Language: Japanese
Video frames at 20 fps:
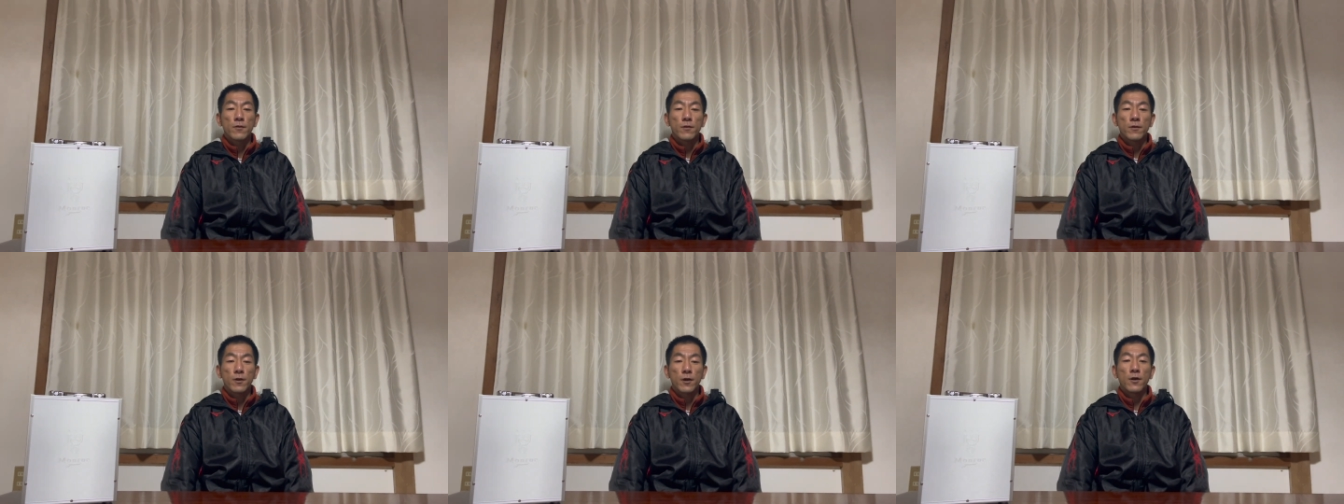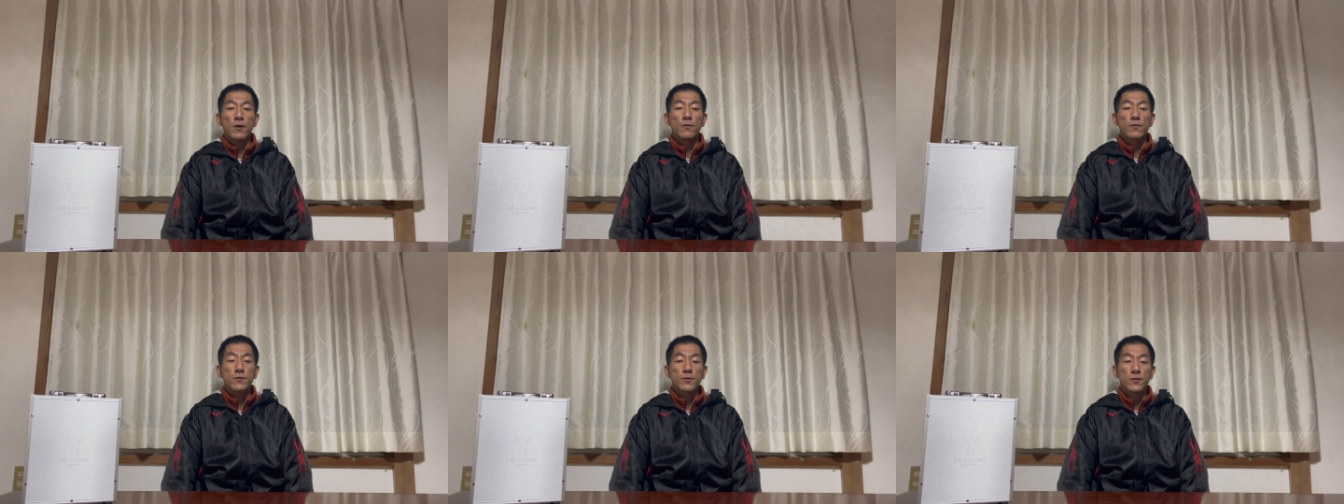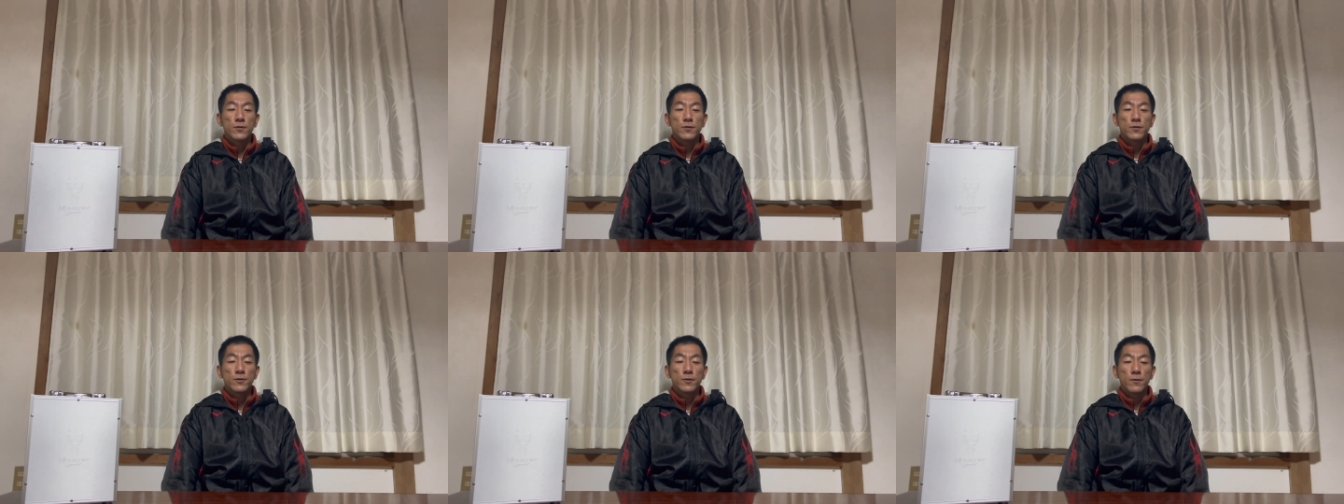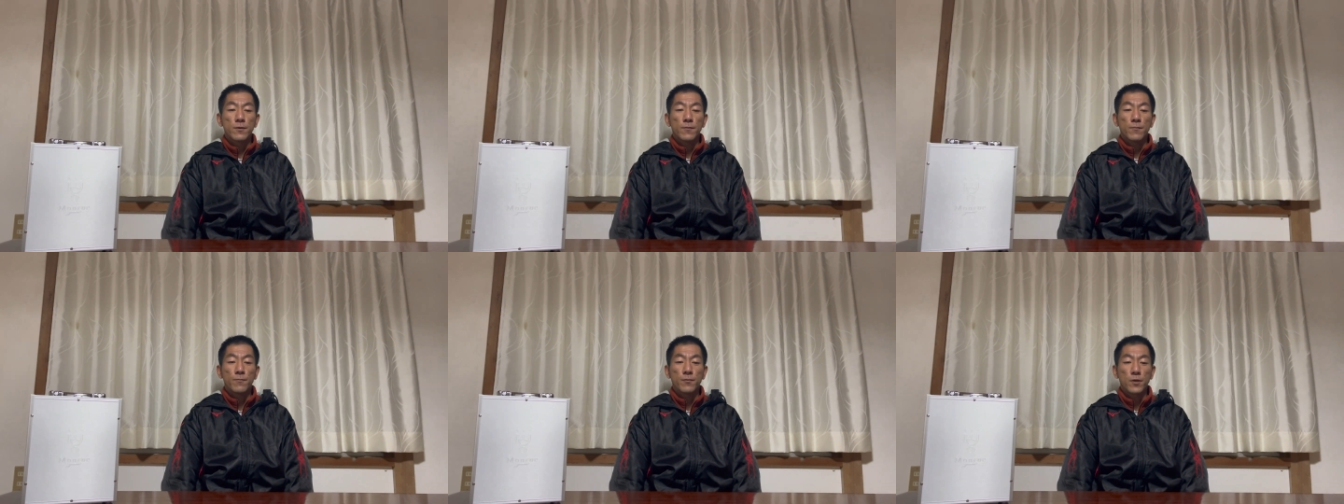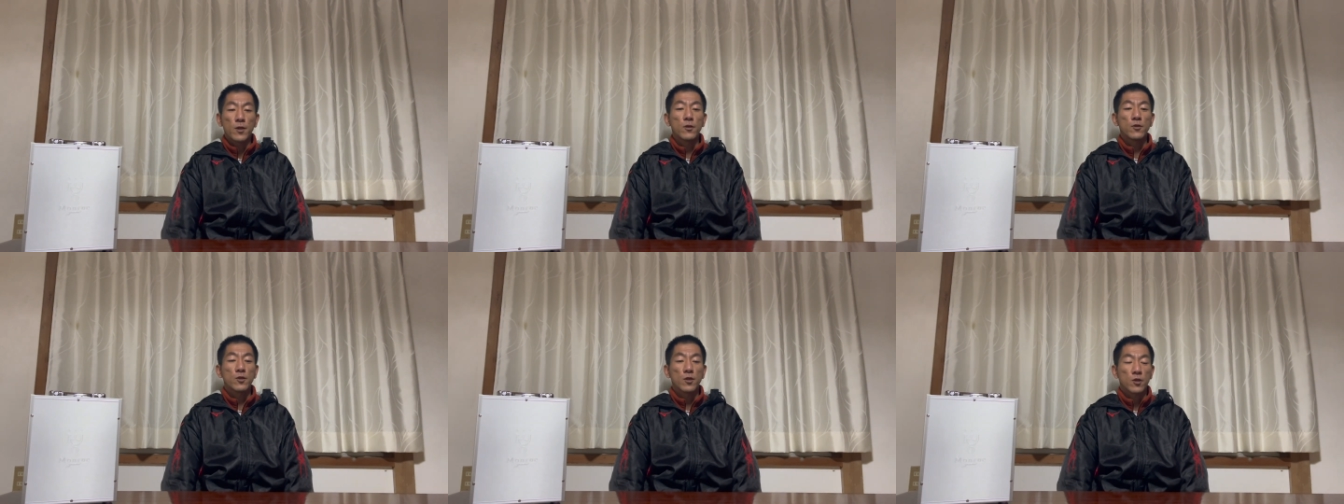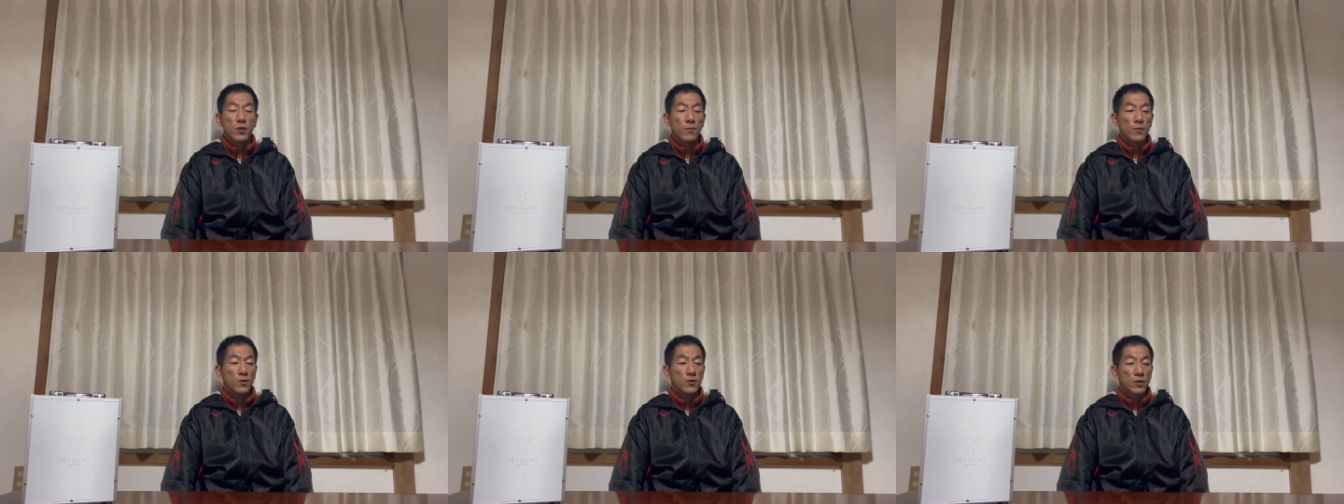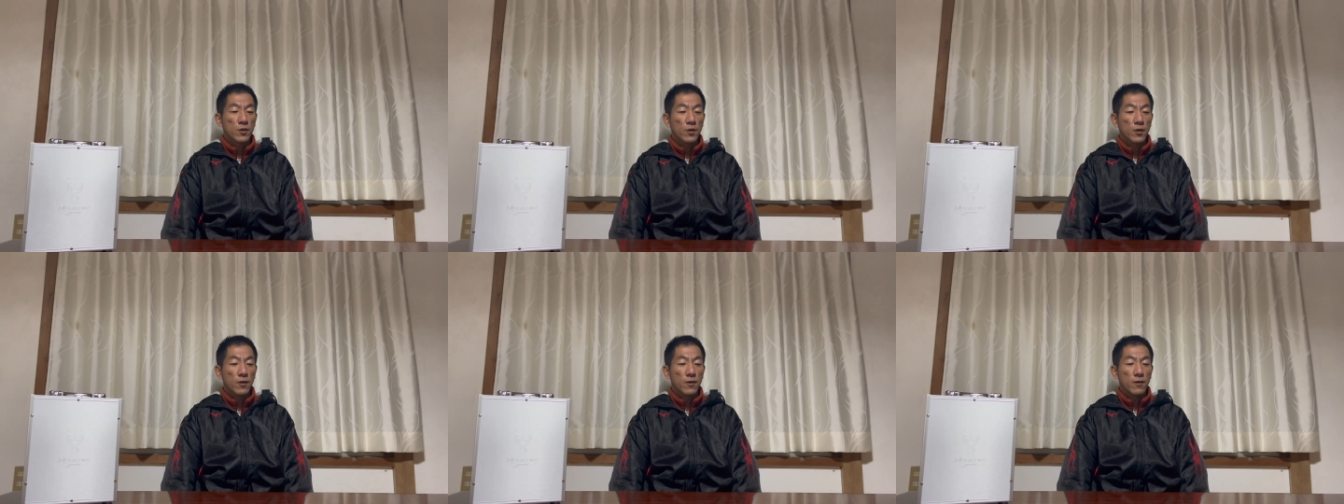ガールズプレイしてきまし
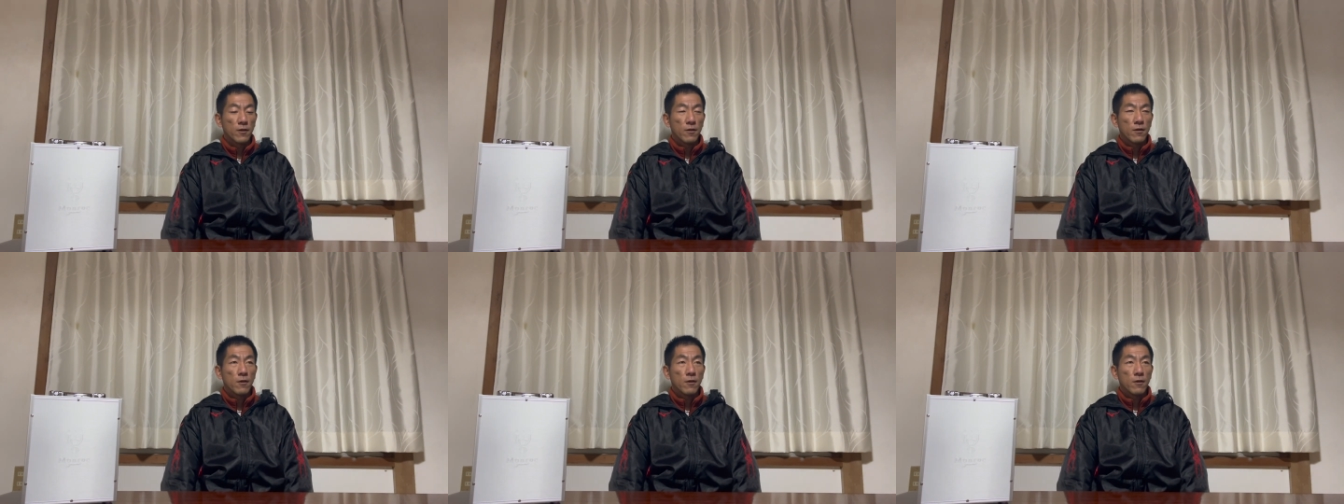てね